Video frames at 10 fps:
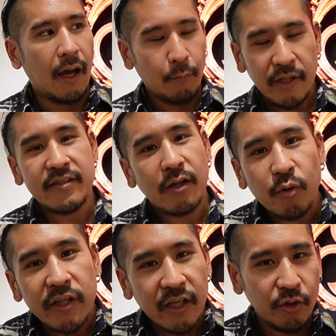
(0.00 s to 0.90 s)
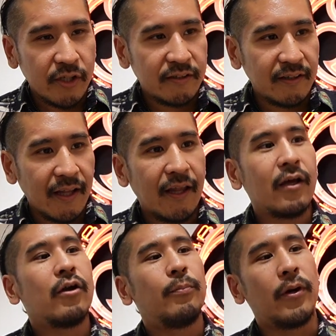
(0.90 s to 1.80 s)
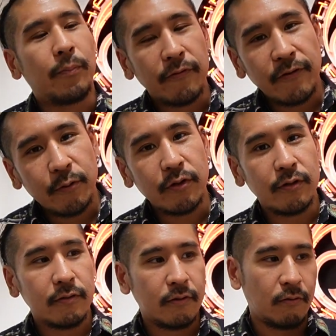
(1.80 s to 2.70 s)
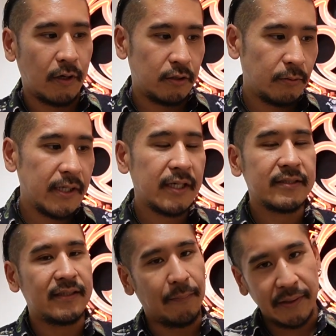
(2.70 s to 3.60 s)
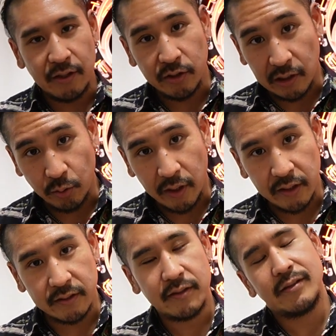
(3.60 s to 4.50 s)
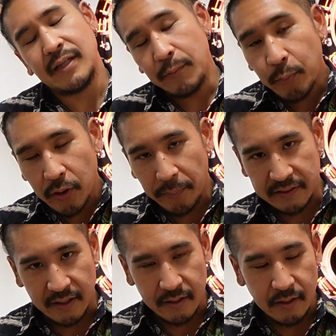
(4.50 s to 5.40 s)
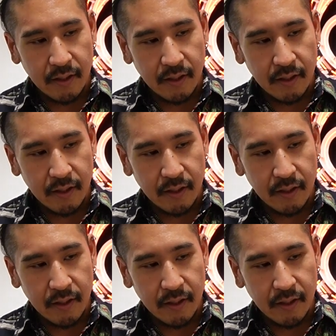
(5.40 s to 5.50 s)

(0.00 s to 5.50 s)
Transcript: voy a hacer de cuenta que no hiciste nada, pero por favor cuando vengas, tapate los tatuajes. Y ahí puede pasar.